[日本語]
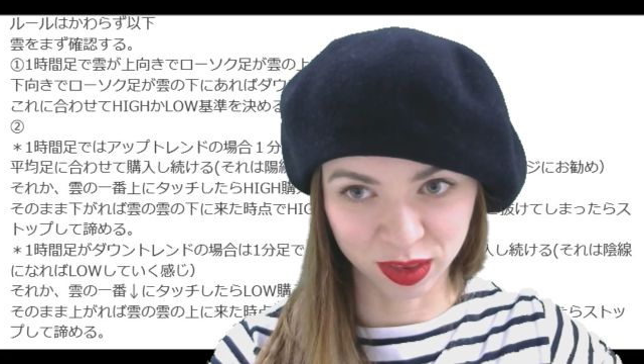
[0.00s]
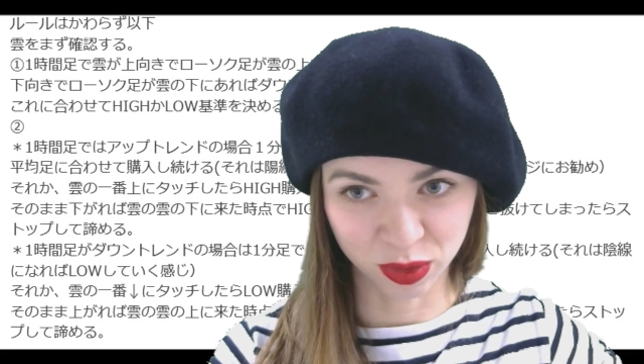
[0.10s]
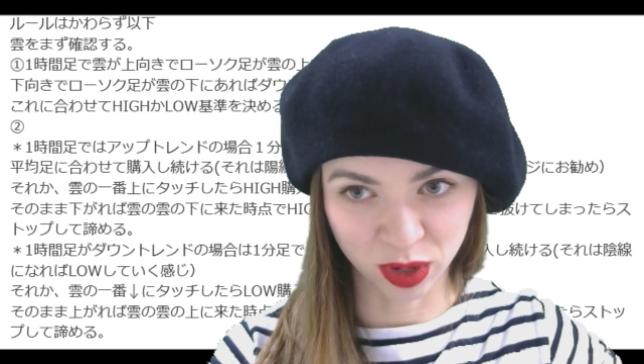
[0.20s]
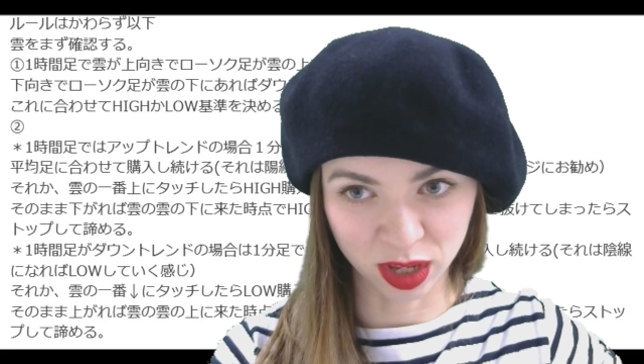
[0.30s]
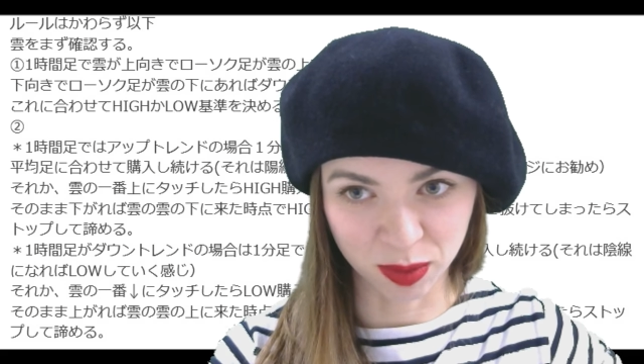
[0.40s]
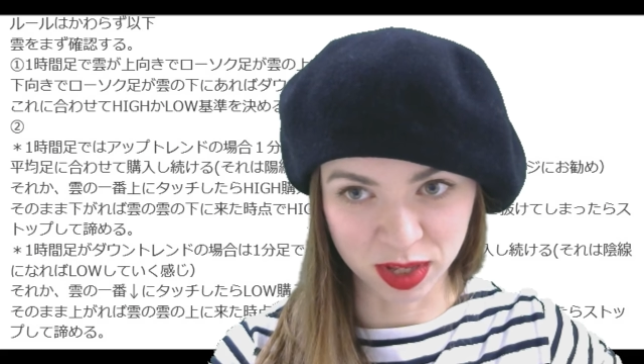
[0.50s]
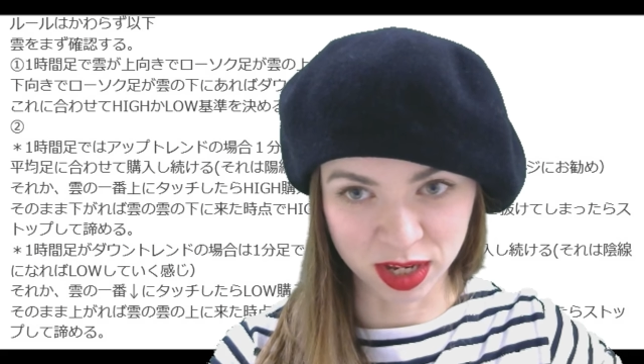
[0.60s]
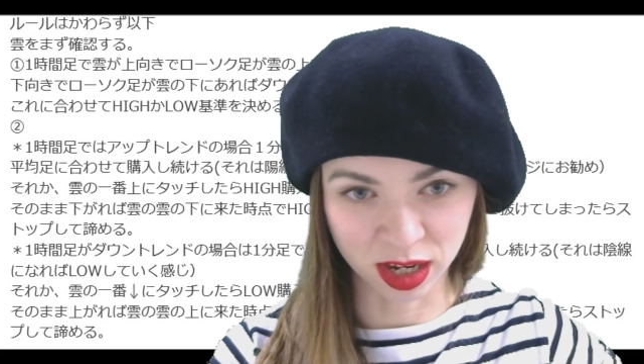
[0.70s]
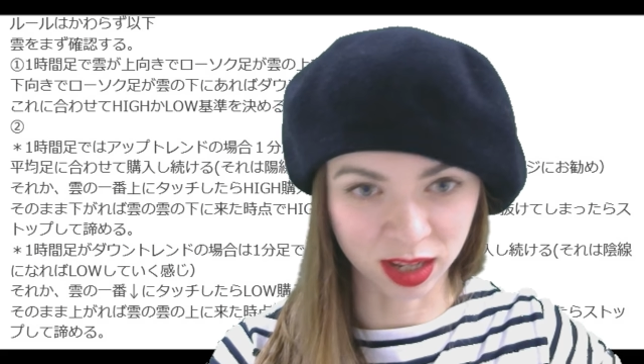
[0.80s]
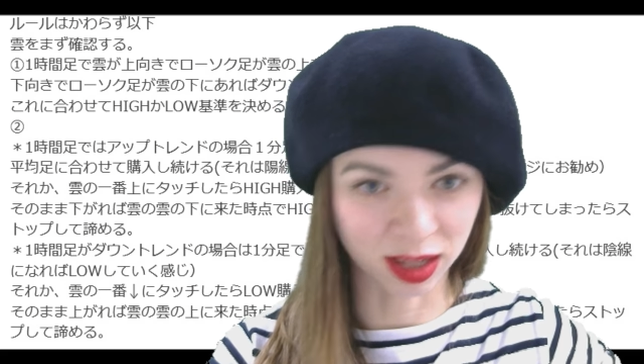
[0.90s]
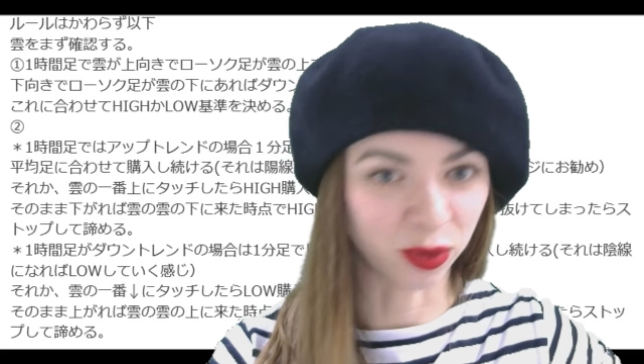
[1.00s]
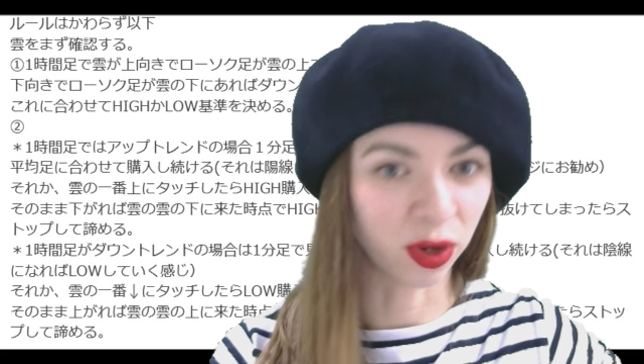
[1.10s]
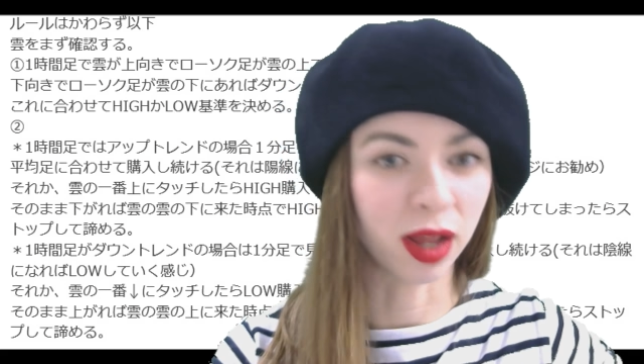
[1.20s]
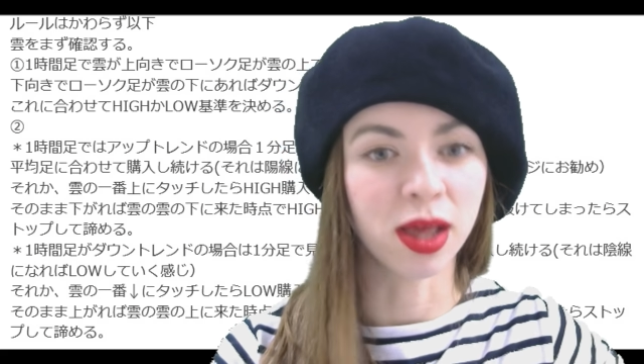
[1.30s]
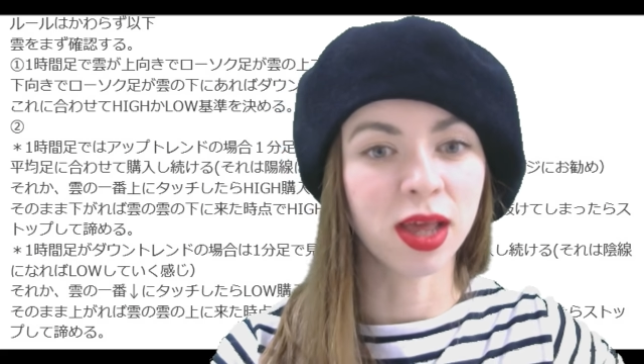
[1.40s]
取引めっちゃ気になる
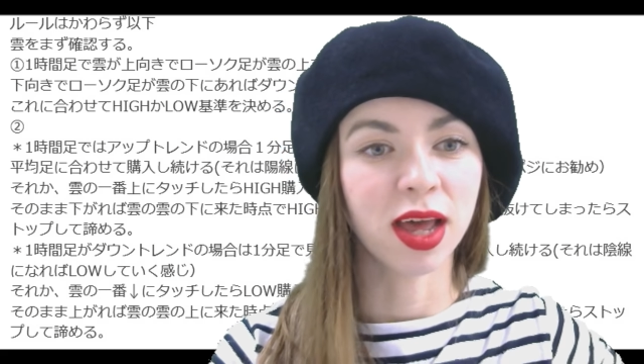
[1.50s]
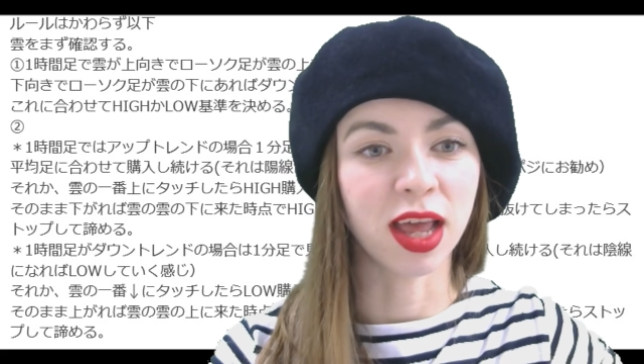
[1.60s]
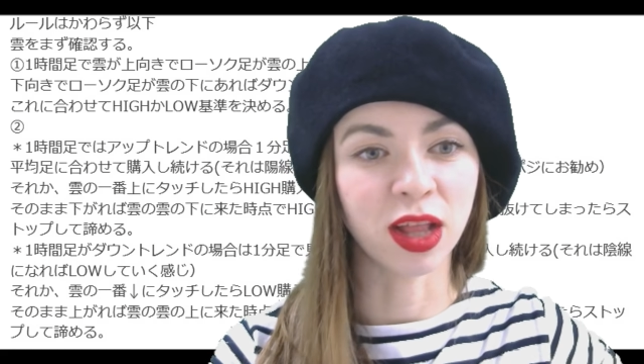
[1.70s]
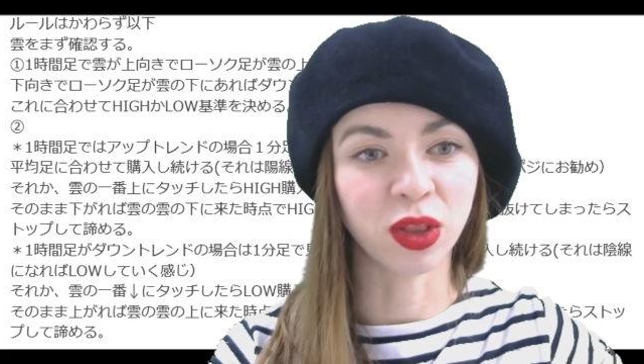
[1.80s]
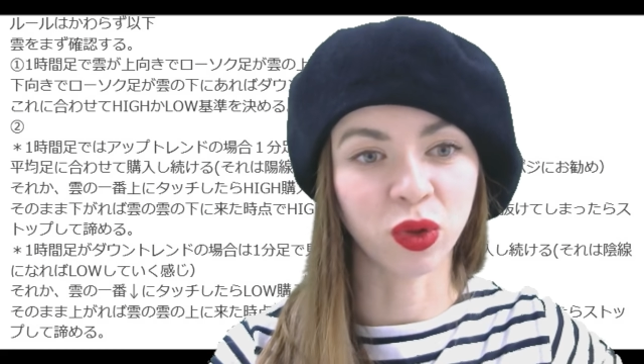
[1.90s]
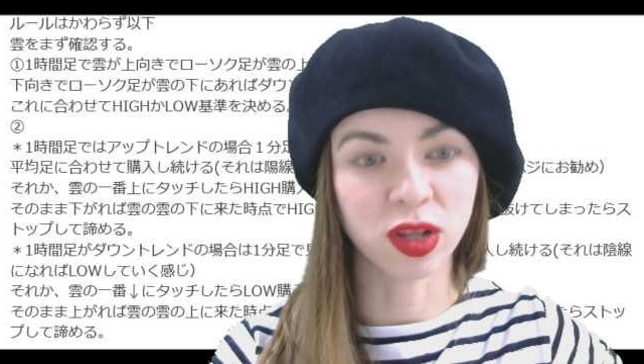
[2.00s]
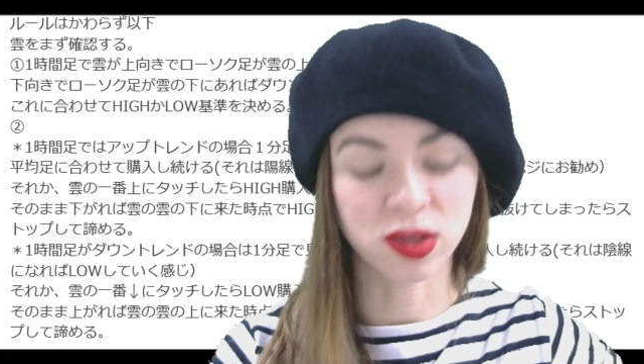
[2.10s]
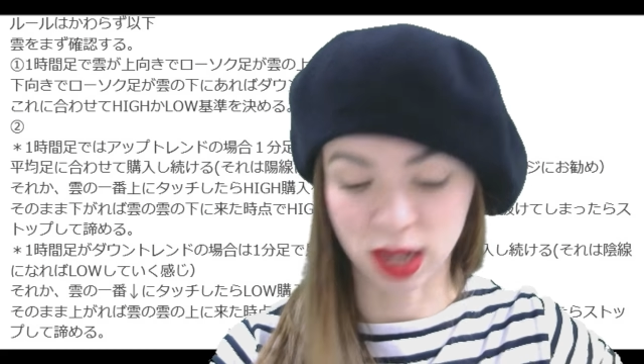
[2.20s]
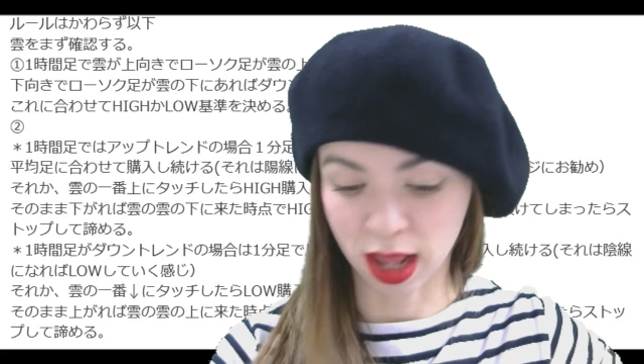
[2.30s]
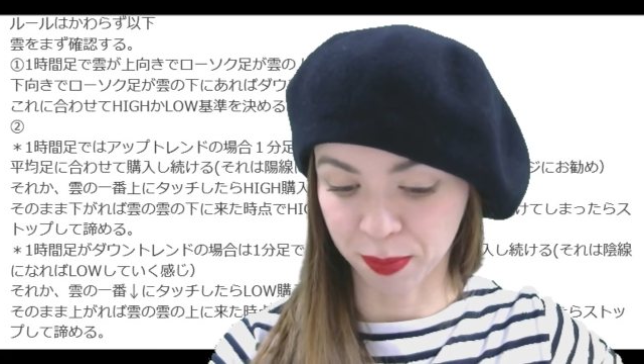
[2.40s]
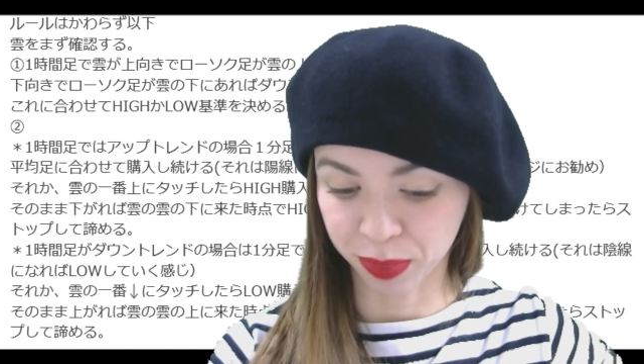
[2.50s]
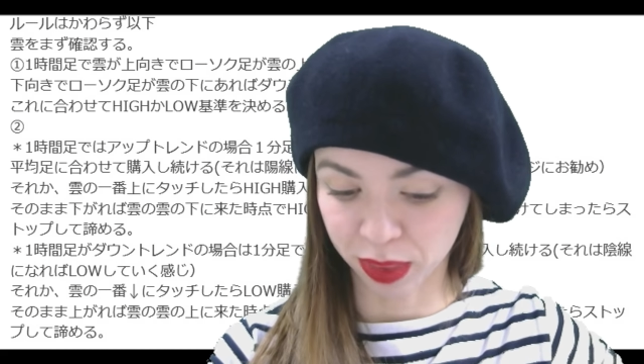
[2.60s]
はいえー、っとですね